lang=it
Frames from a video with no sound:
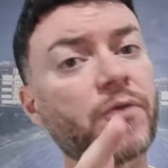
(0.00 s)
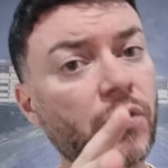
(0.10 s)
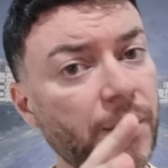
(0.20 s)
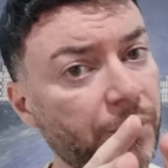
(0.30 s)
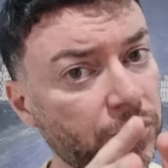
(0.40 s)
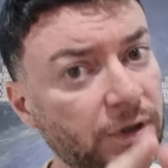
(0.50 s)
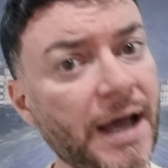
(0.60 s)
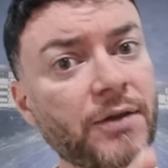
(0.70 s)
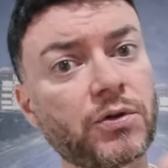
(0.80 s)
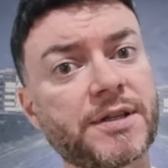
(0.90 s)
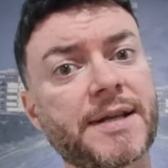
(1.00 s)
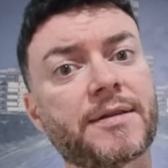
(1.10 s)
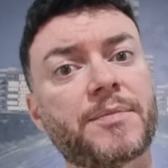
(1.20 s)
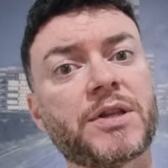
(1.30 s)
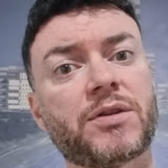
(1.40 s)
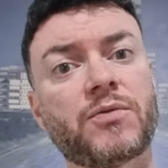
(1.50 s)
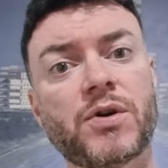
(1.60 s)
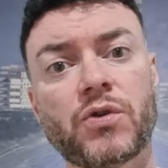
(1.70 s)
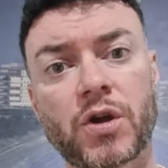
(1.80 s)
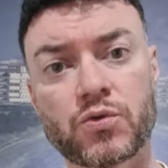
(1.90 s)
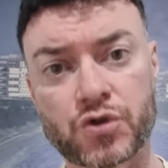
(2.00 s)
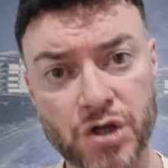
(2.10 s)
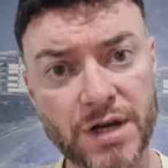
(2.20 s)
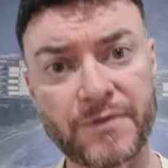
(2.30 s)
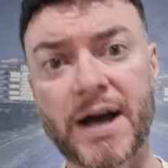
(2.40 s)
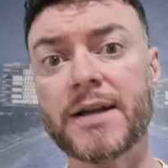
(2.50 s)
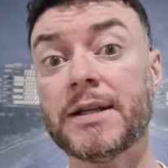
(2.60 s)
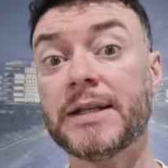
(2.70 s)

vi ho riportato esattamente quello che usciva